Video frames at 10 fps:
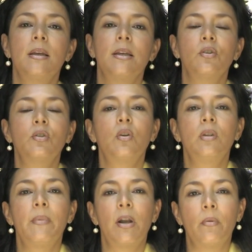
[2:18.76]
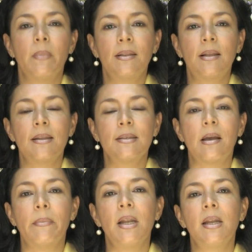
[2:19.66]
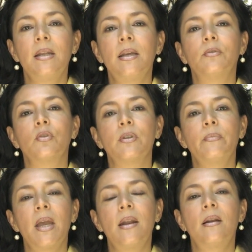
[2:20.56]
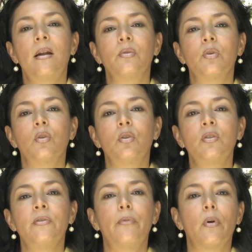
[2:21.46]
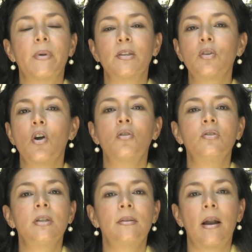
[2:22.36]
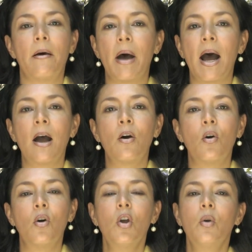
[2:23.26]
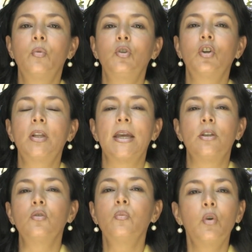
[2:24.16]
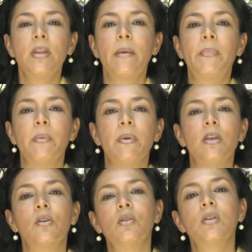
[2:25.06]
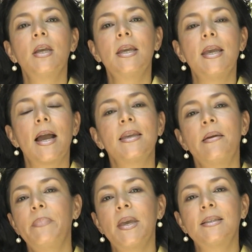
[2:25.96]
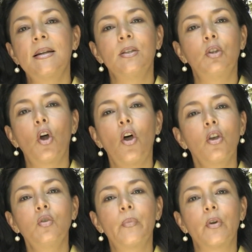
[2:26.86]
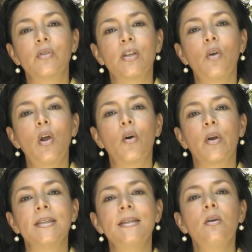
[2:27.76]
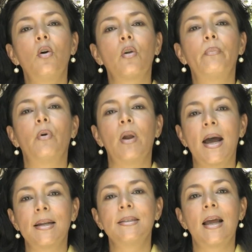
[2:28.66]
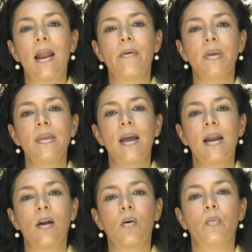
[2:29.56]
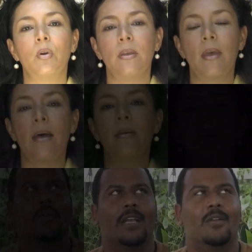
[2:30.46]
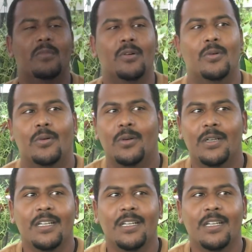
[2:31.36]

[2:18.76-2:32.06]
ellos son developmental disability, entonces vienen a nosotros sin formación, sin trabajo, muchos de ellos muy deprimidos y aquí empiezan en todo su proceso de lo que es incorporarse a la vida en la comunidad. No queremos